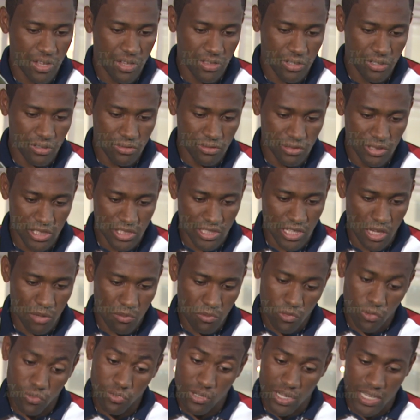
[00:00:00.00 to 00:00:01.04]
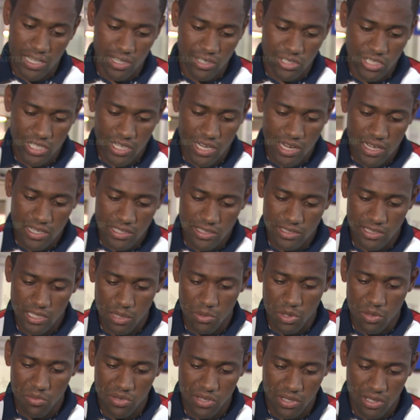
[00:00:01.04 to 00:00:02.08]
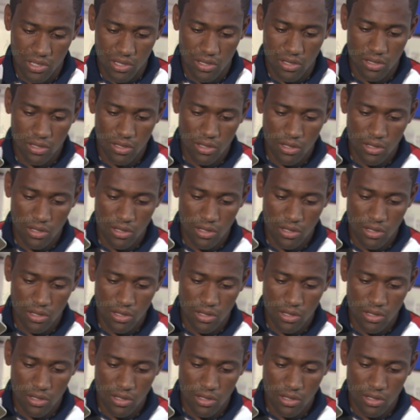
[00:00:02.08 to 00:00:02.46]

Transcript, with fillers: Então a gente tem que pontuar dentro de casa, sabemos que